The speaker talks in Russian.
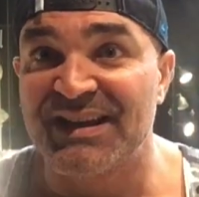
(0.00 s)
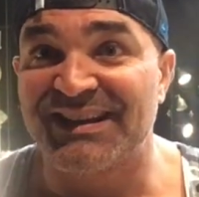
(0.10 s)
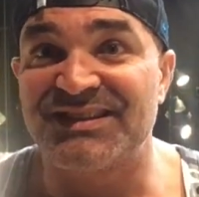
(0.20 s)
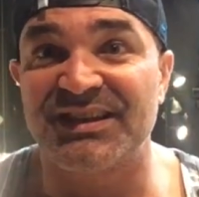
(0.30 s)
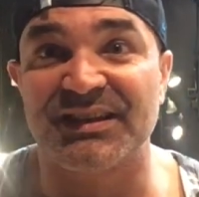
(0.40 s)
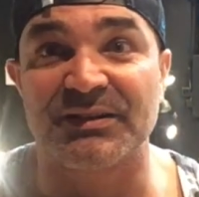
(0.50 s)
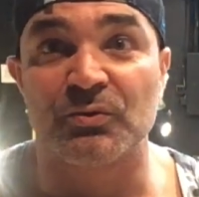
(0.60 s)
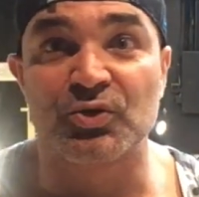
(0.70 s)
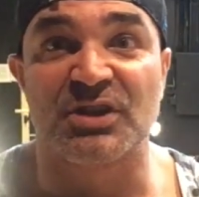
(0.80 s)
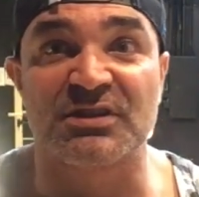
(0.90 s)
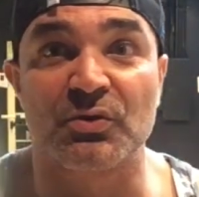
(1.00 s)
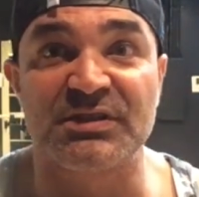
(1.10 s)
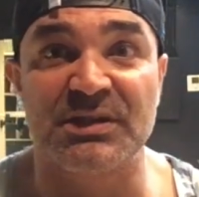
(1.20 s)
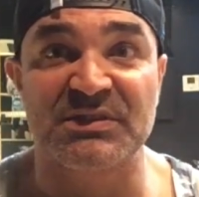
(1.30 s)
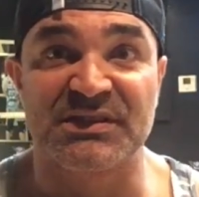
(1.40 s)
где уже
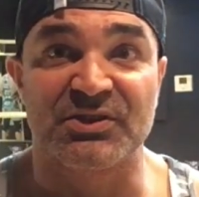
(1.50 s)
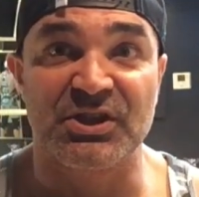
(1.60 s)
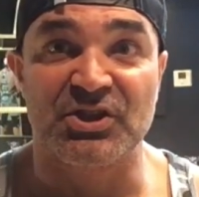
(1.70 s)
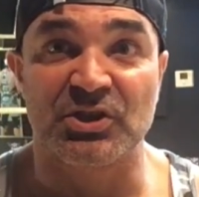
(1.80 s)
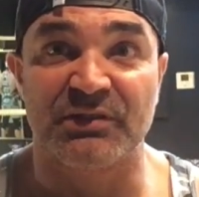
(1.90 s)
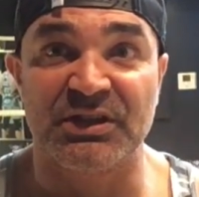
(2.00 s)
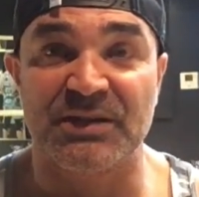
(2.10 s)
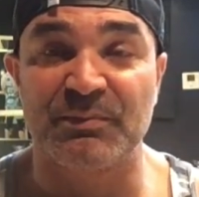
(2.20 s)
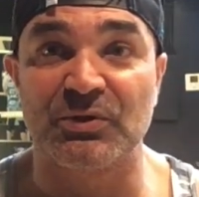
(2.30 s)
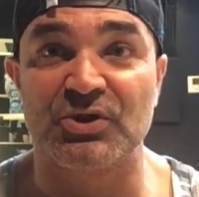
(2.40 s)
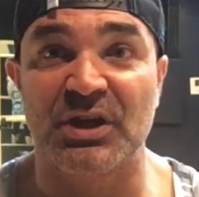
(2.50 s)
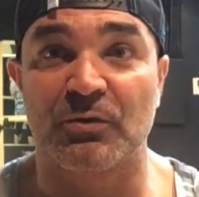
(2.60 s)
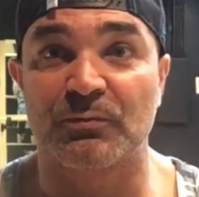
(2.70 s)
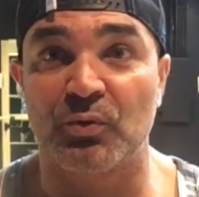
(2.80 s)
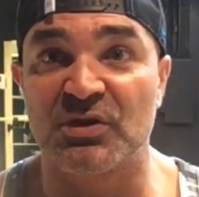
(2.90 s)
173 человека
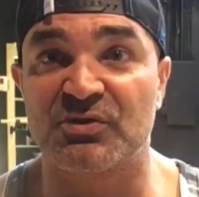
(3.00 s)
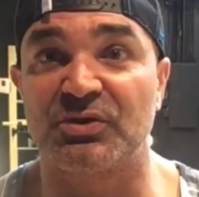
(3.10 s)
получают пользу,